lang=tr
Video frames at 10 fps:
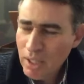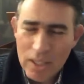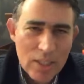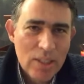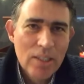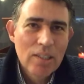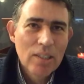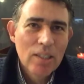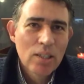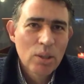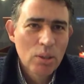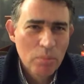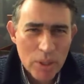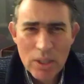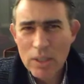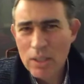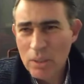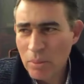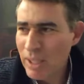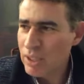Eski yılı
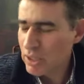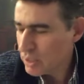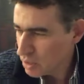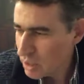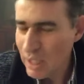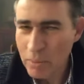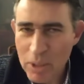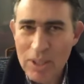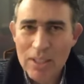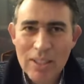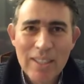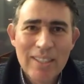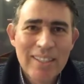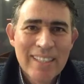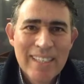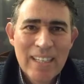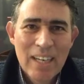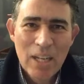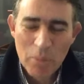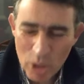bitirdik, biraz sıkıntıyla bitirdik.
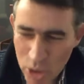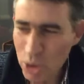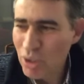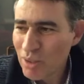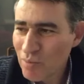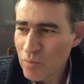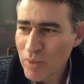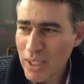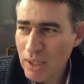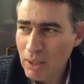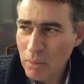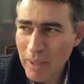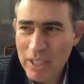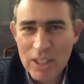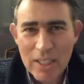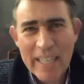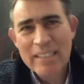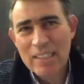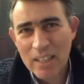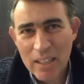Ama olsun, e, bence
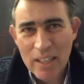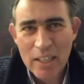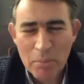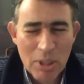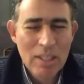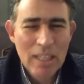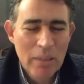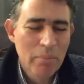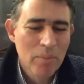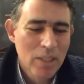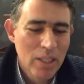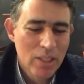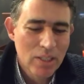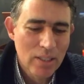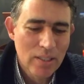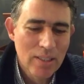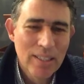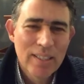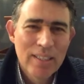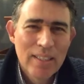dersler alarak bitirelim eski
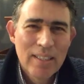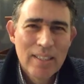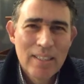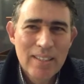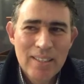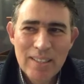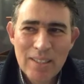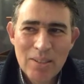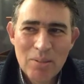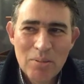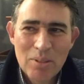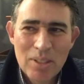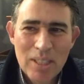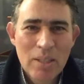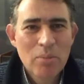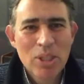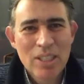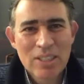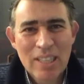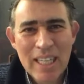yılı. E, ne demiş
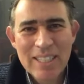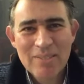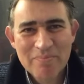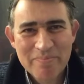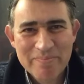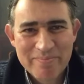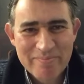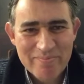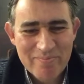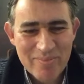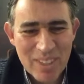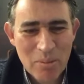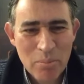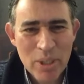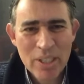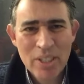eskiler? bir